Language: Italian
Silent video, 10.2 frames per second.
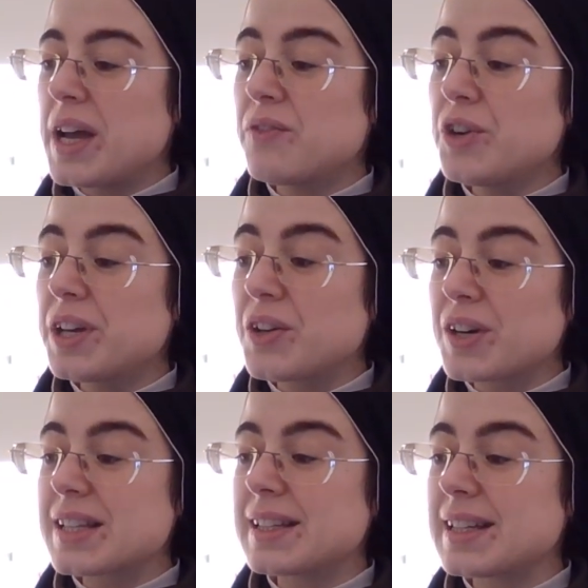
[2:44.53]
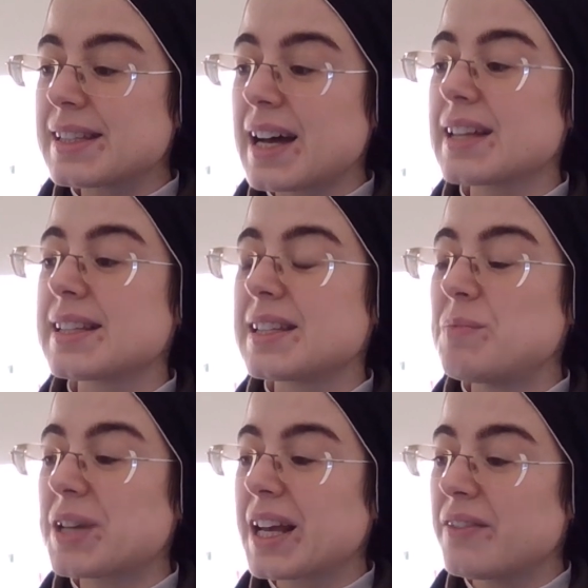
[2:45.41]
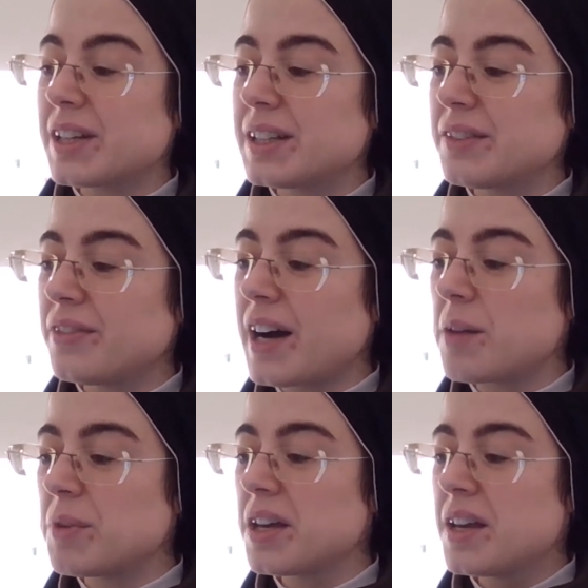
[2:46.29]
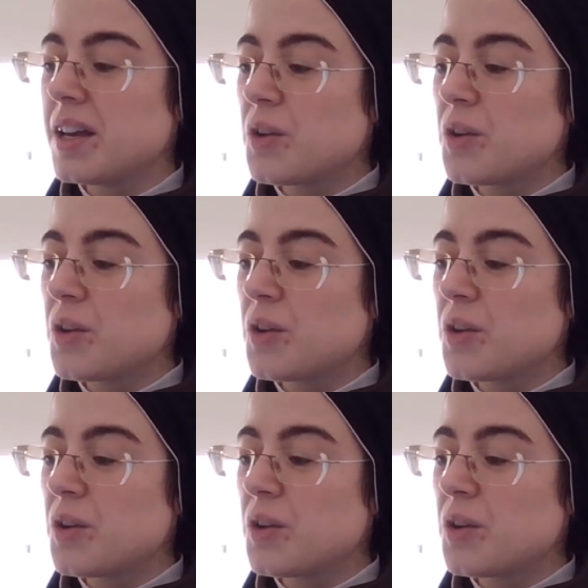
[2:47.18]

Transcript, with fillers: guai a voi che ora siete sazi perché avrete fame,